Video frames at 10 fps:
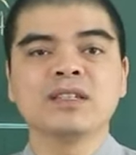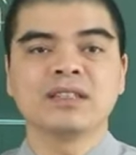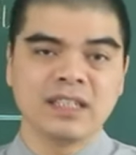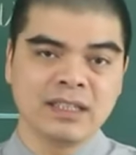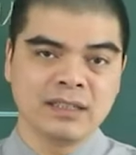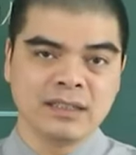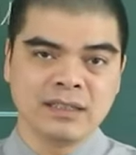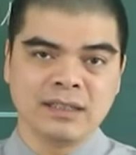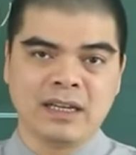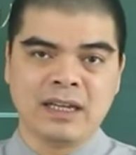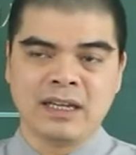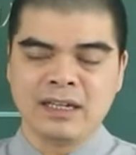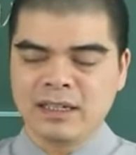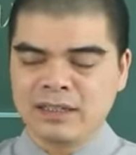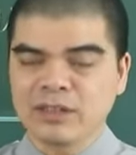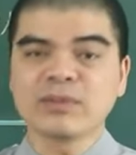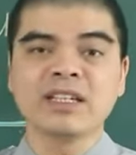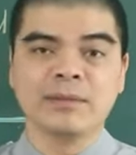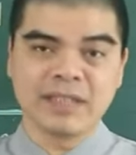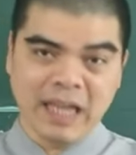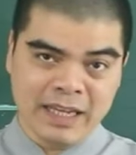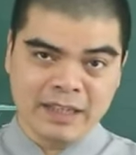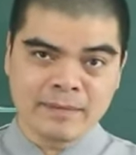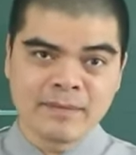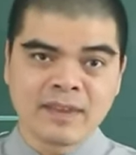tự tin để trong thời điểm hiện tại ấy,